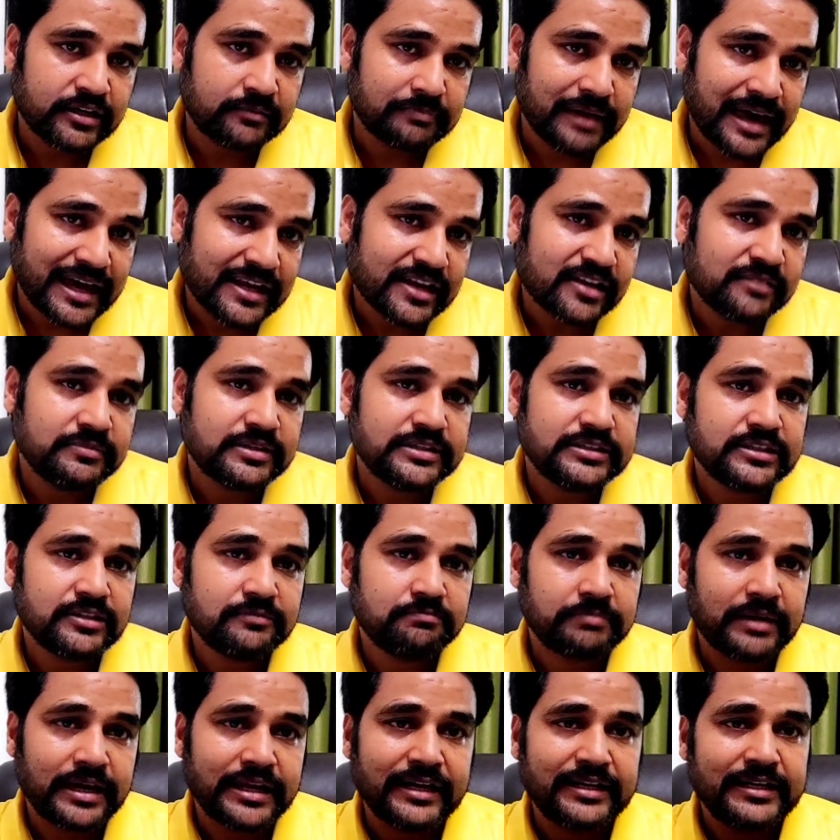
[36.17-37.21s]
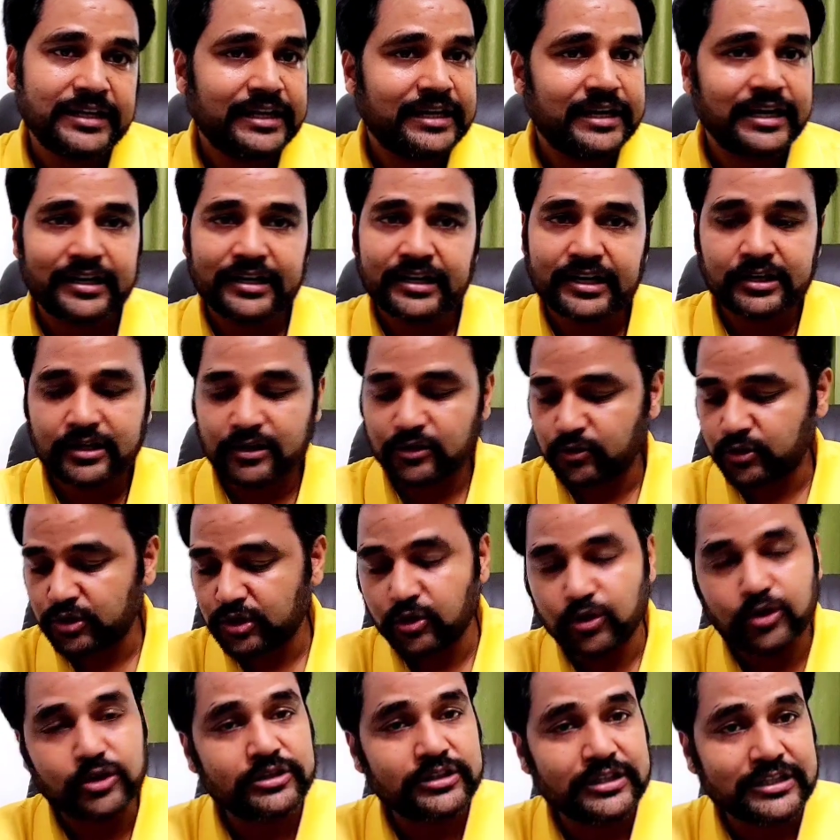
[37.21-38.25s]
बैरल में से पैलेट निकालना का कोई
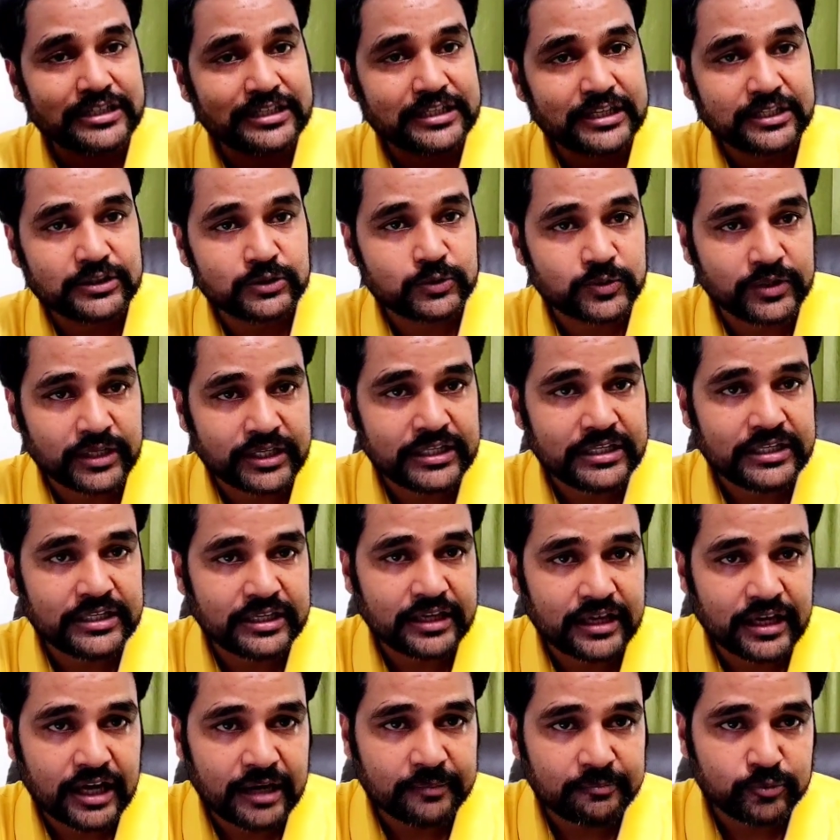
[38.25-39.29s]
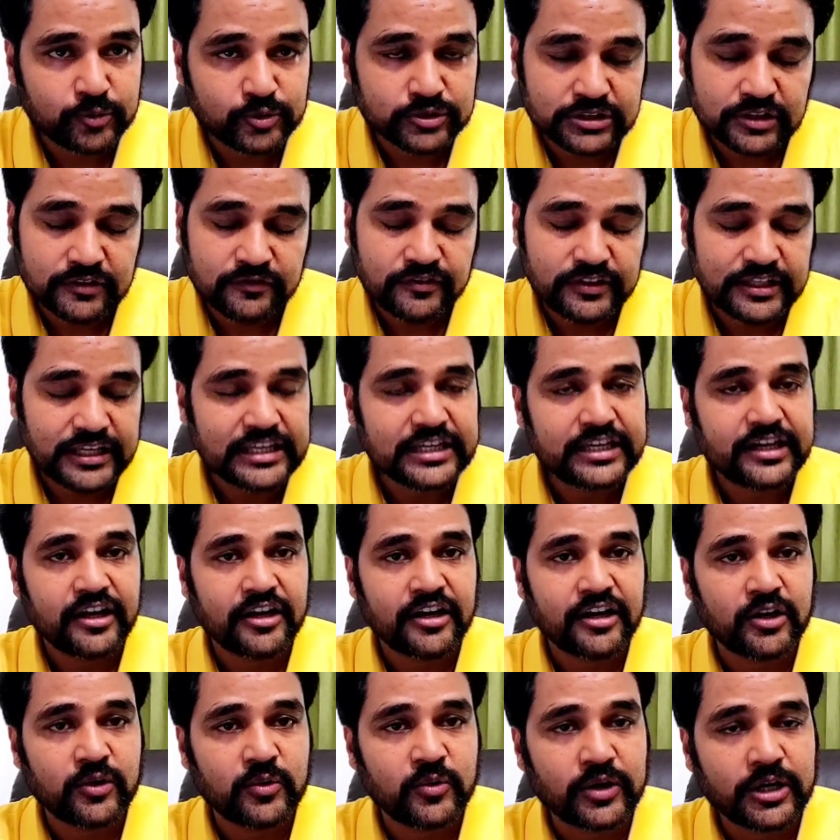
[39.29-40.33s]
और तरीका तो नहीं है आपको सिर्फ यही
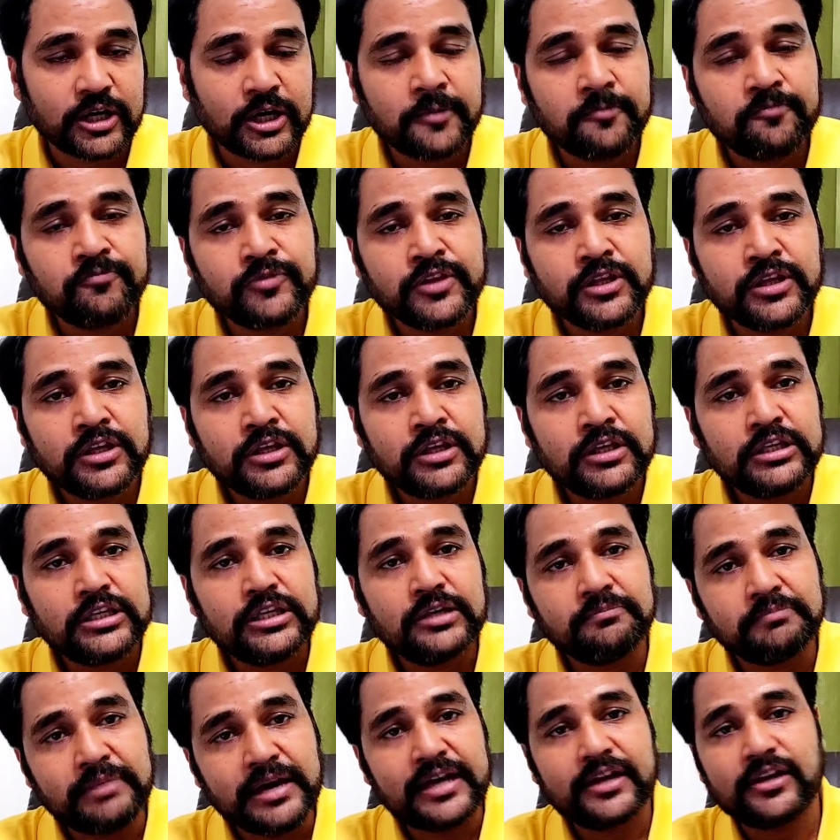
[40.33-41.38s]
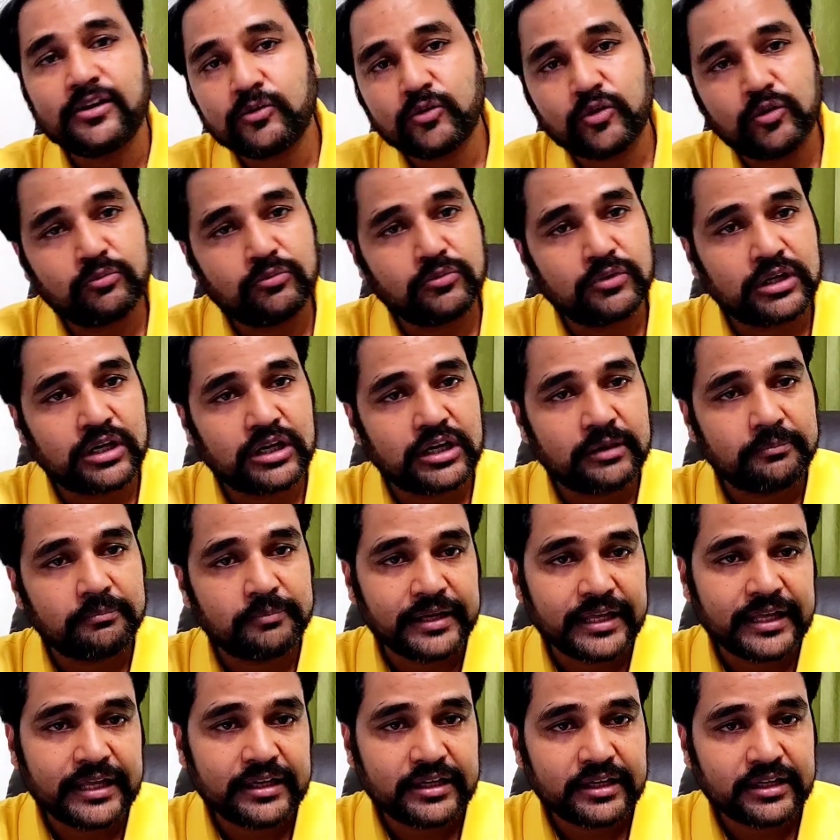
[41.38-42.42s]
करना होगा कि बैरल को
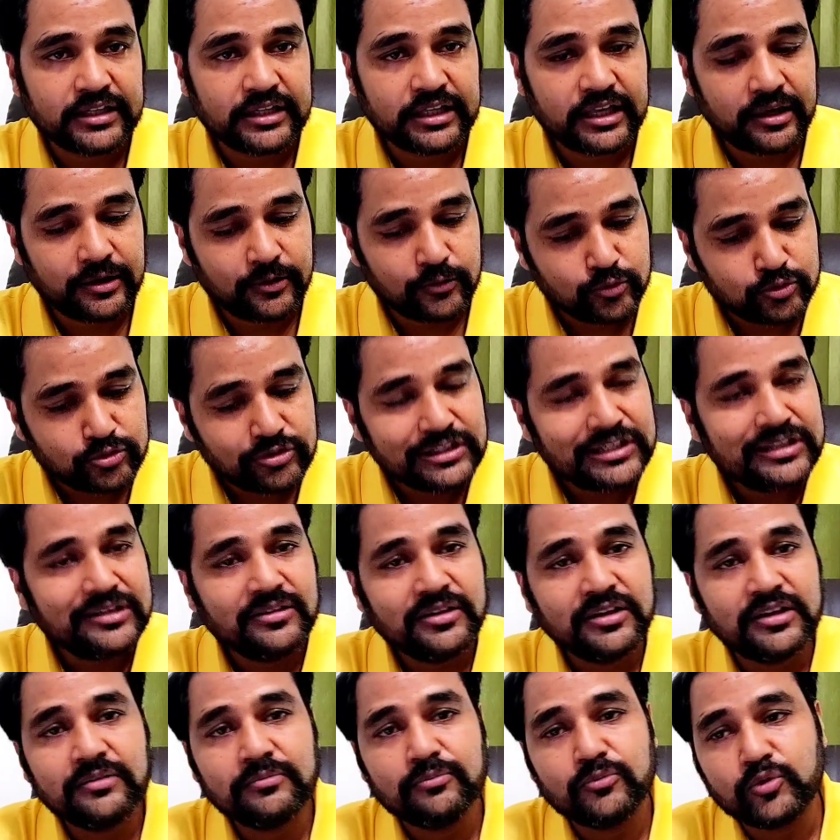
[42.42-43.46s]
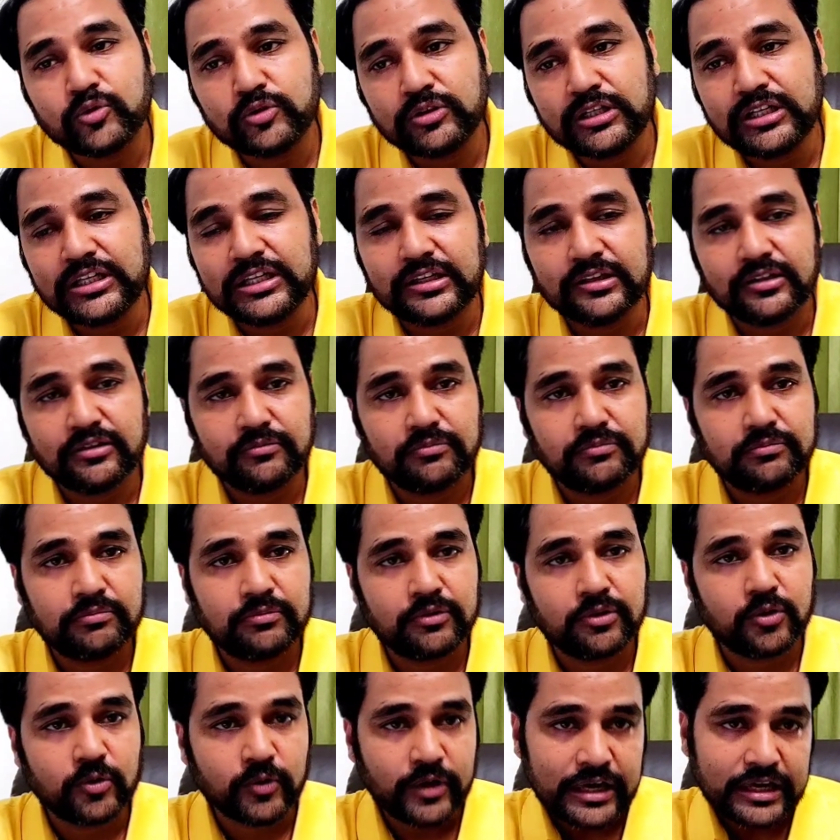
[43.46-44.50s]
ब्रेक करके उतनी ही मोटी
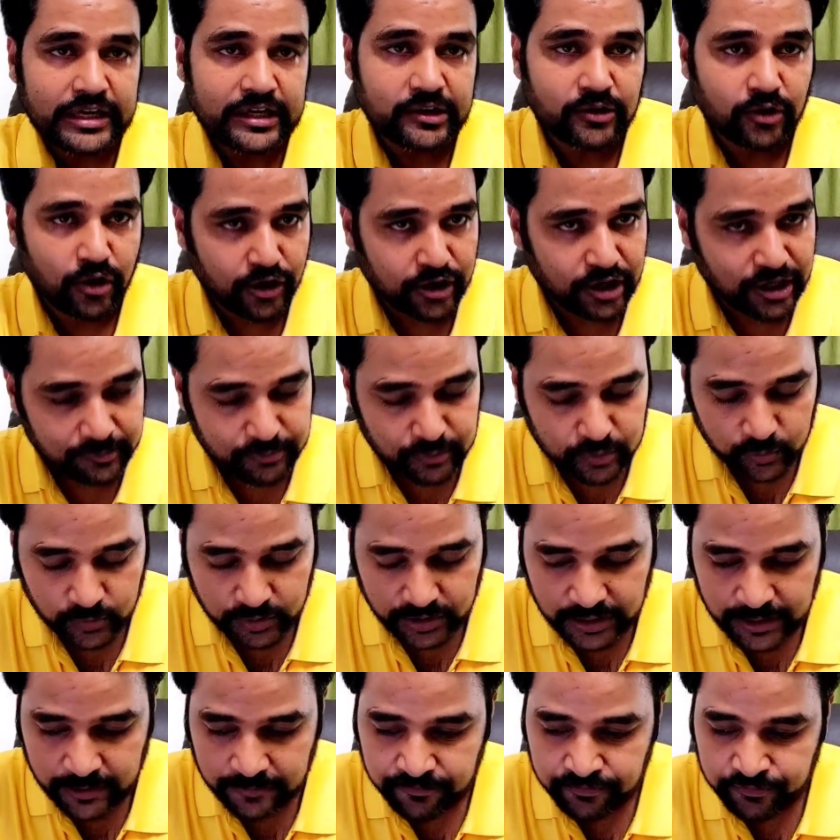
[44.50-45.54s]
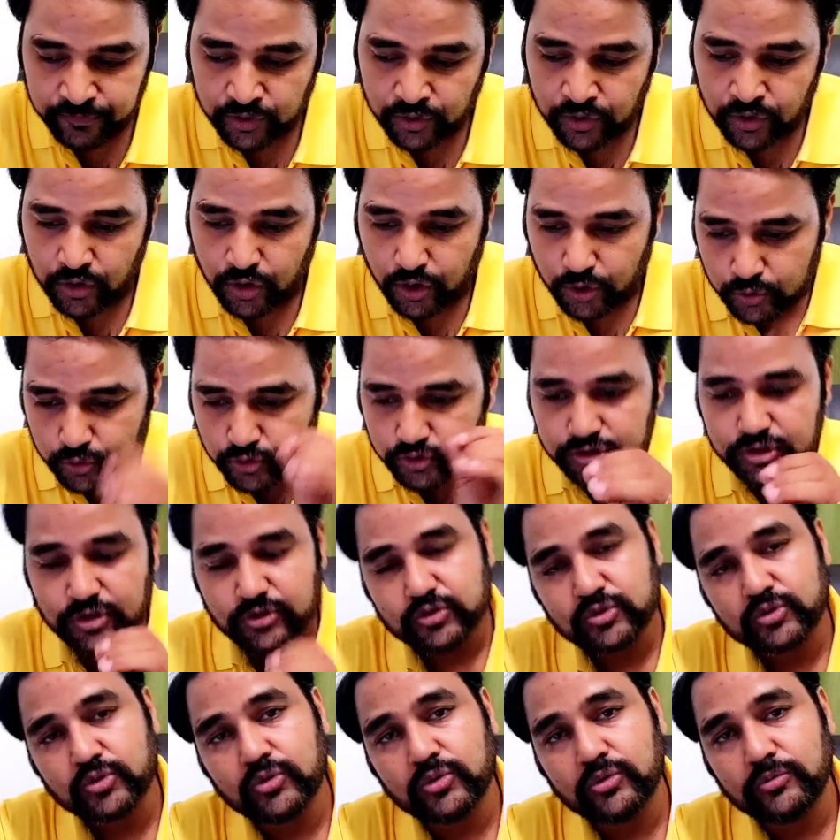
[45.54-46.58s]
लोहे की रॉड आप ढूंढे और उससे
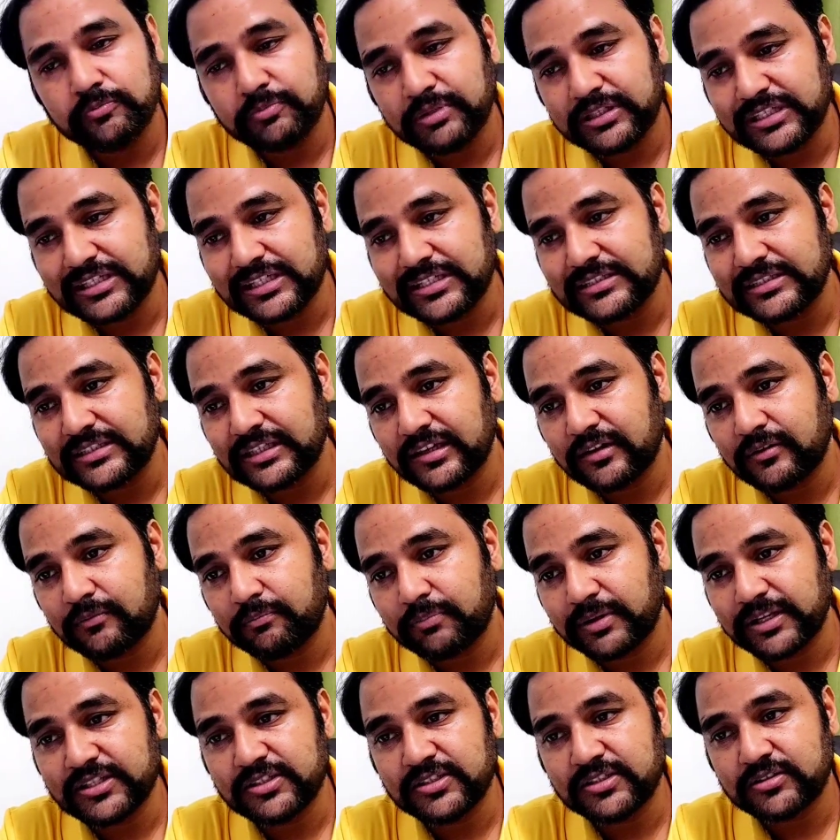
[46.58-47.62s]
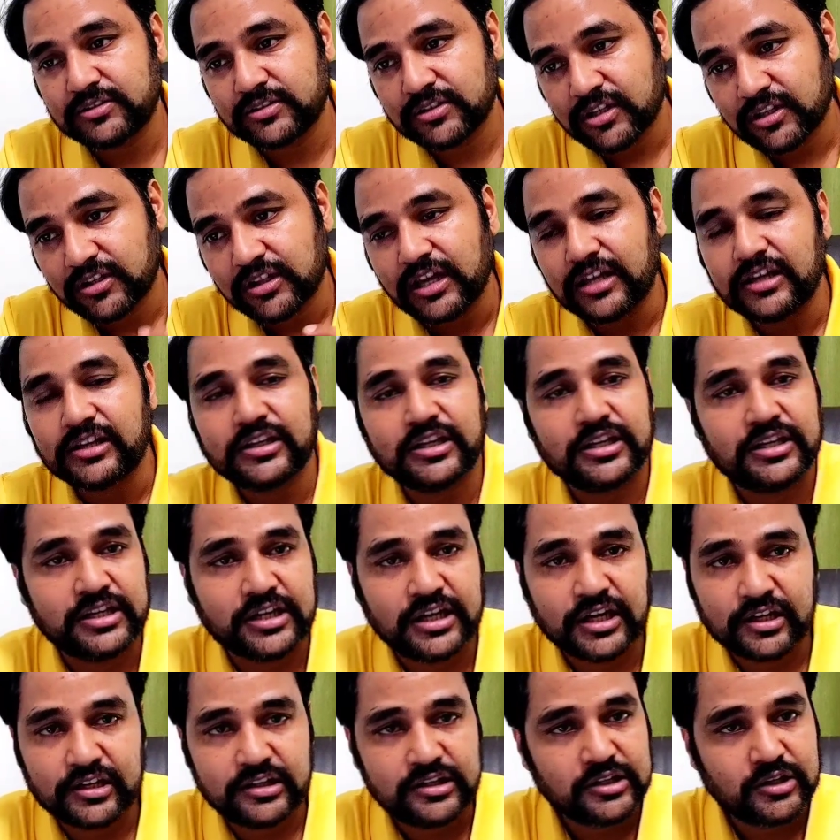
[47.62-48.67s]
उसको पीछे से प्रेशर डाल के
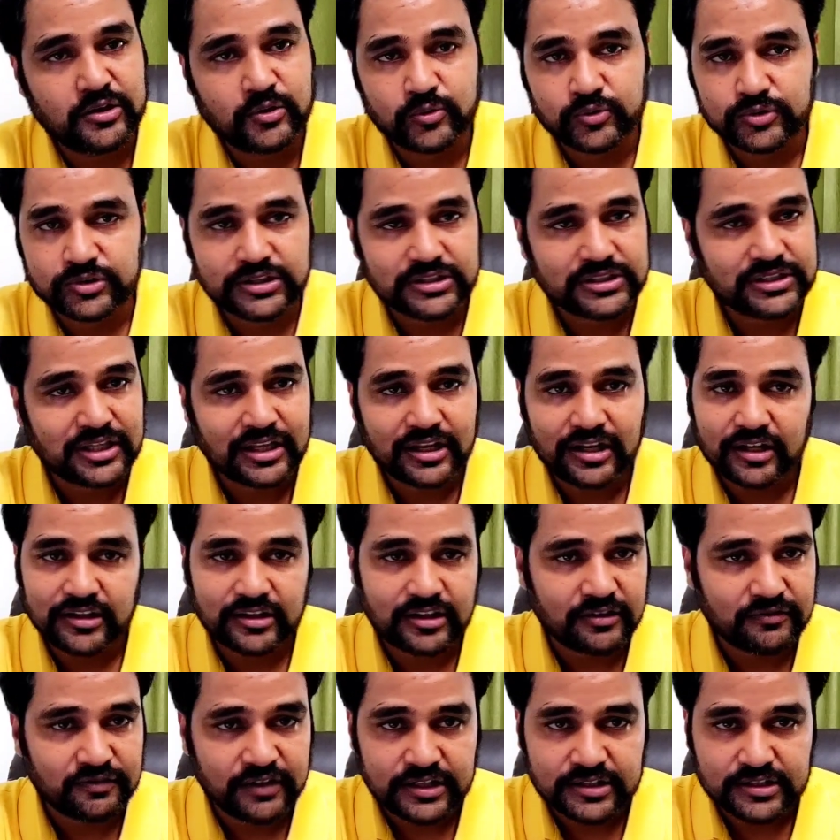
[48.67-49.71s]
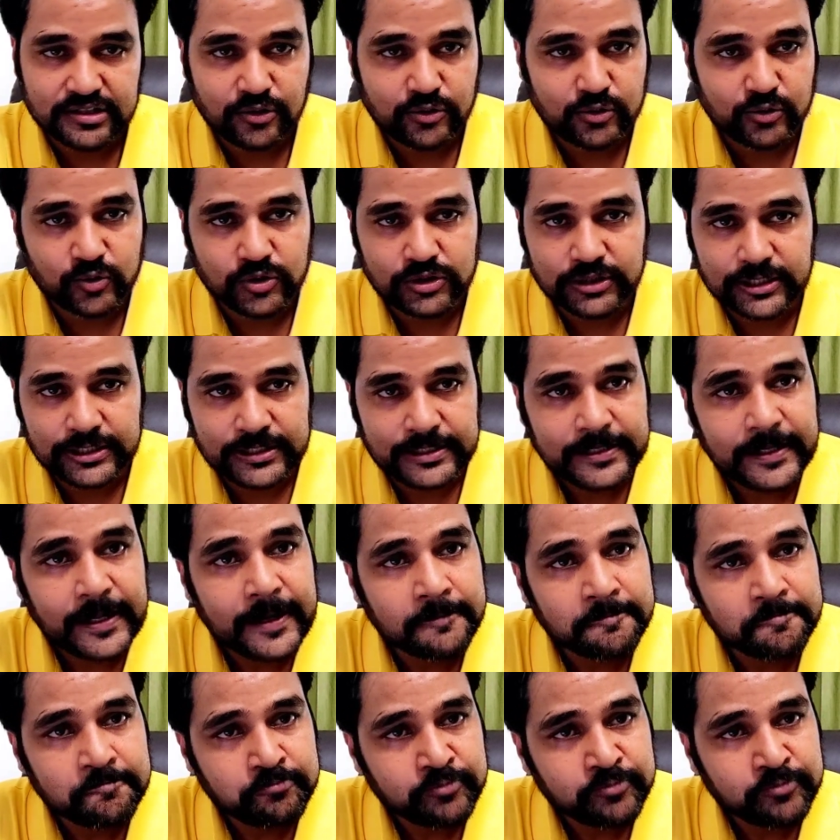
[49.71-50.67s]
निकालने की कोशिश करें अदरवाइज और कोई तरीका